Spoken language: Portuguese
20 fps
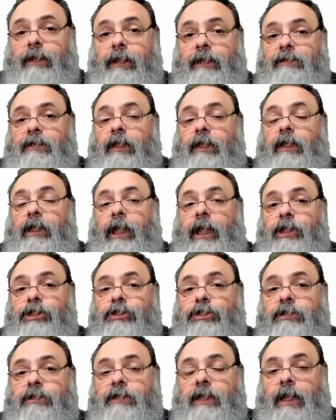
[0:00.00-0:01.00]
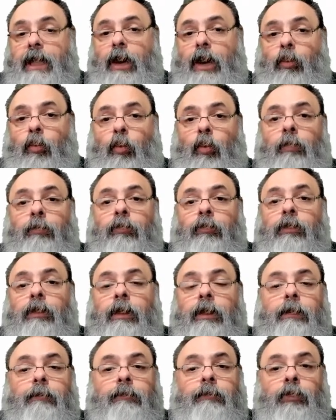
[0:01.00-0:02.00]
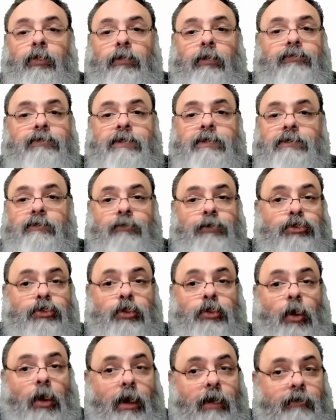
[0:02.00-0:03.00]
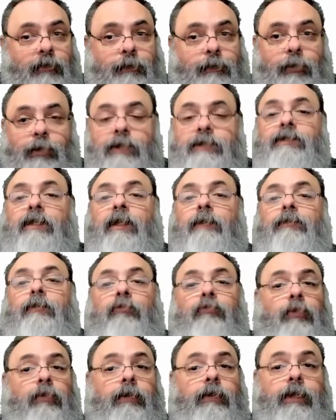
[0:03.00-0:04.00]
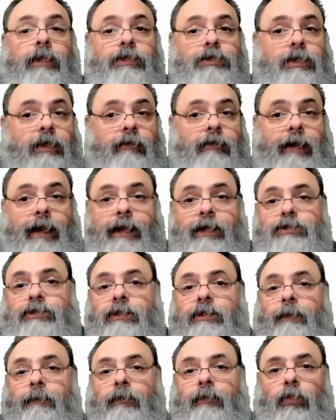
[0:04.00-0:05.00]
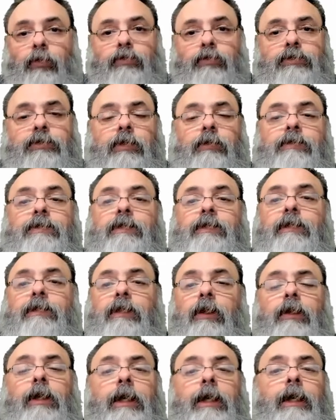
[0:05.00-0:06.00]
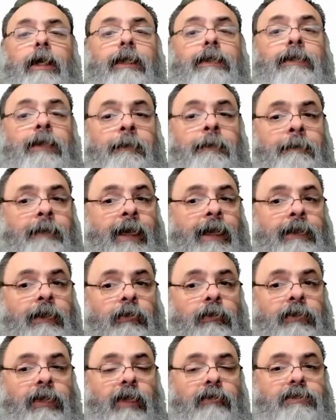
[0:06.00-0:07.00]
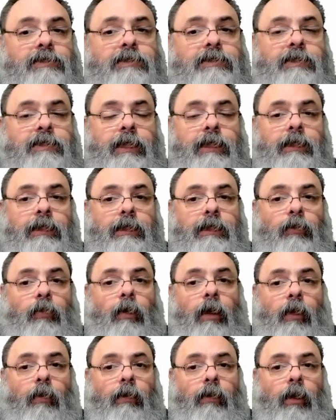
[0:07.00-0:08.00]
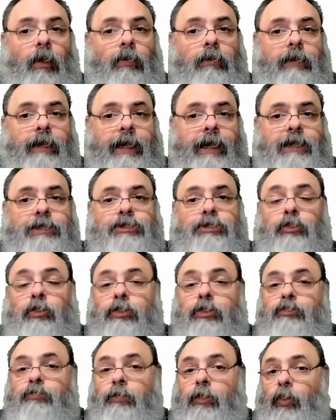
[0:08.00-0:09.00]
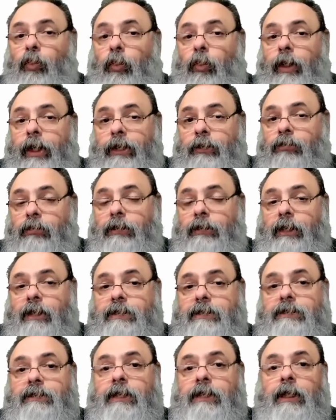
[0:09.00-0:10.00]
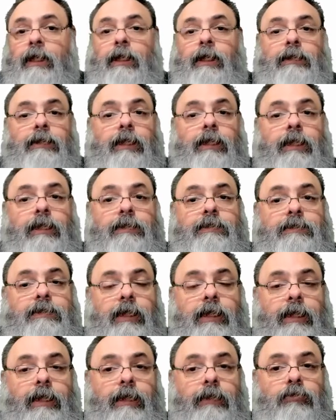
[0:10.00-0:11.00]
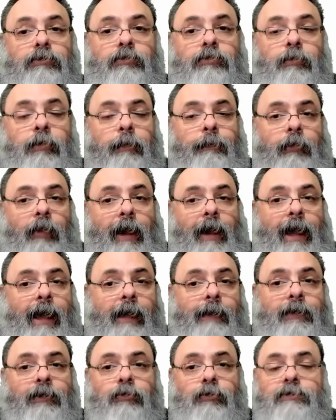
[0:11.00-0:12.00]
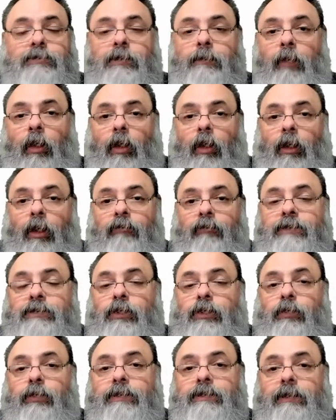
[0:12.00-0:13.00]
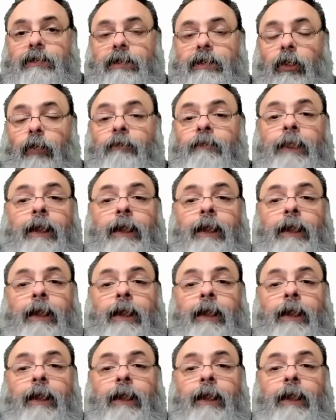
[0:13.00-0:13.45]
esse crash será como 1929, por exemplo, que foi o grande crash da Bolsa, e coisa e tal. Também não deve ser igual ao crash de 2008 das, das, uh, do subprime, dos imóveis e coisa e tal.